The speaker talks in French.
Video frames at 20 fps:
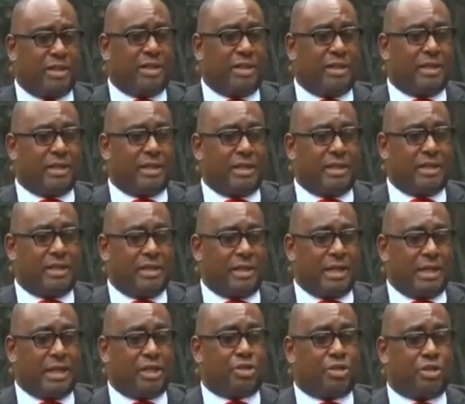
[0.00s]
qui
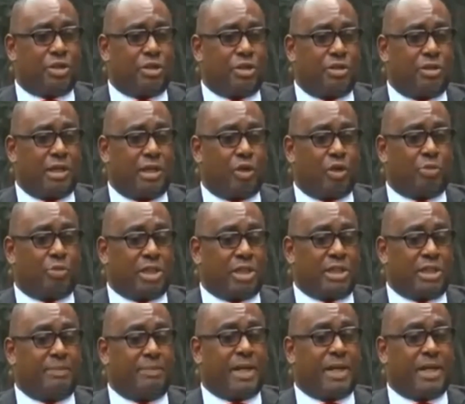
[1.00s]
à elle seule est
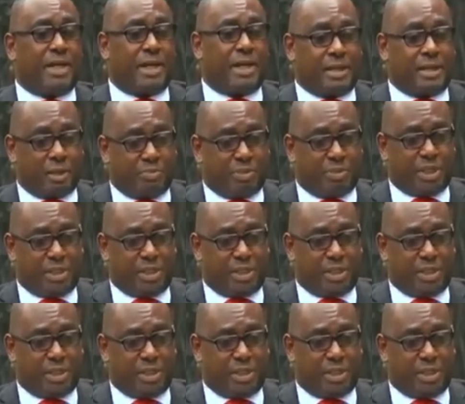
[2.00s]
représentée par quatre pays.